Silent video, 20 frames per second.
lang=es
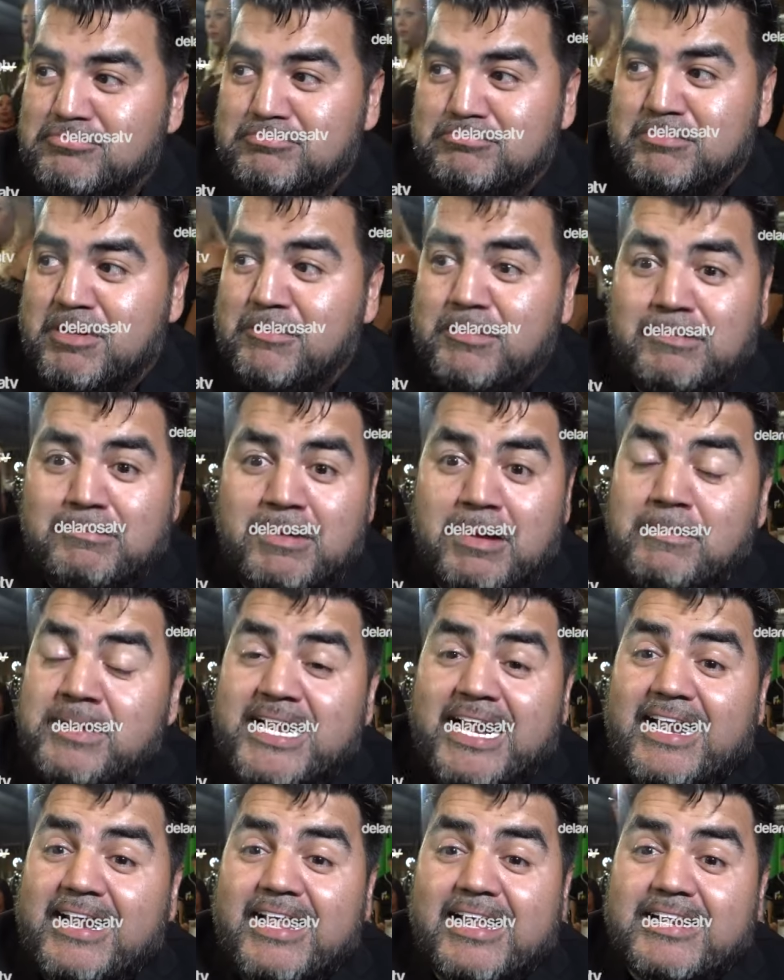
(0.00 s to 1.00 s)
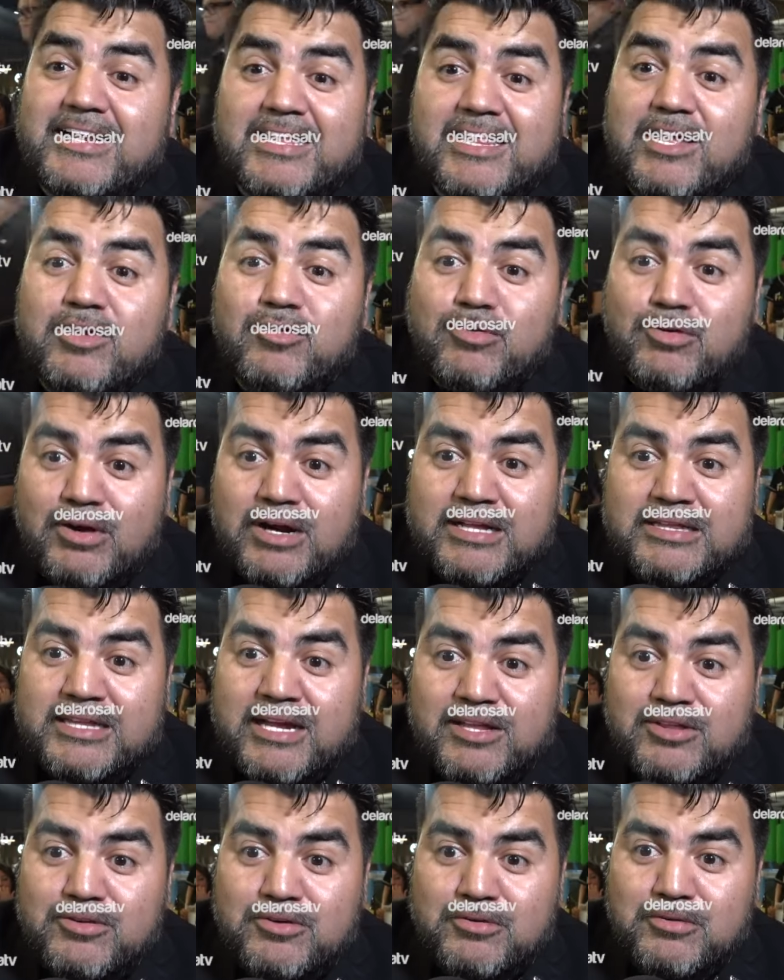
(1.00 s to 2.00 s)
me, me mirara ridículo
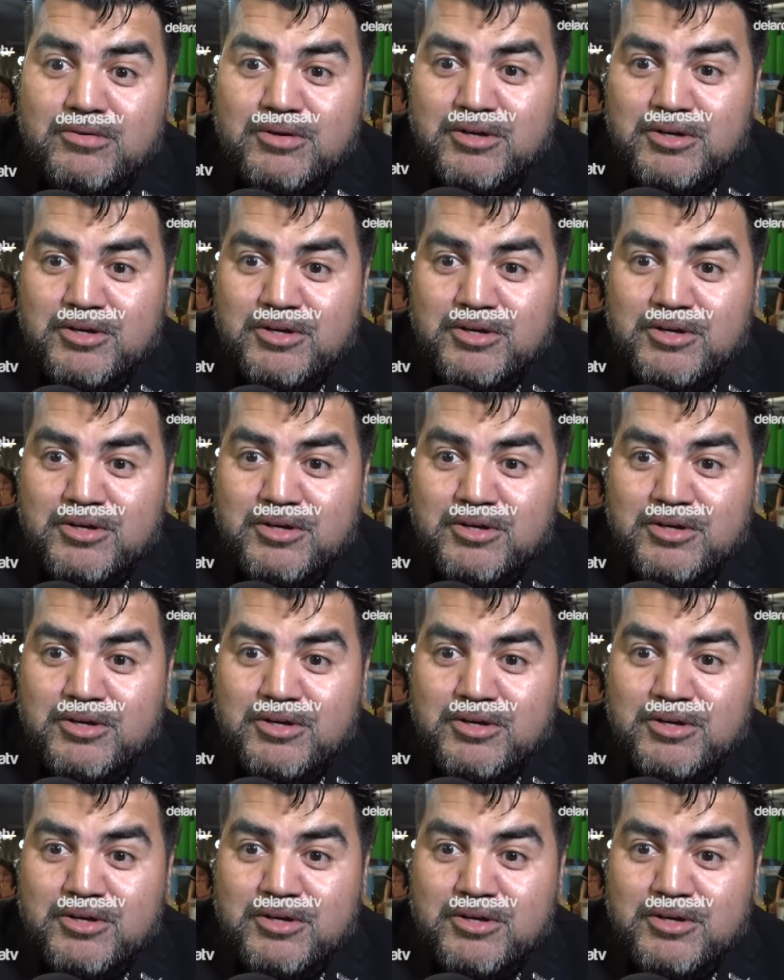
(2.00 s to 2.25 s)
cantando.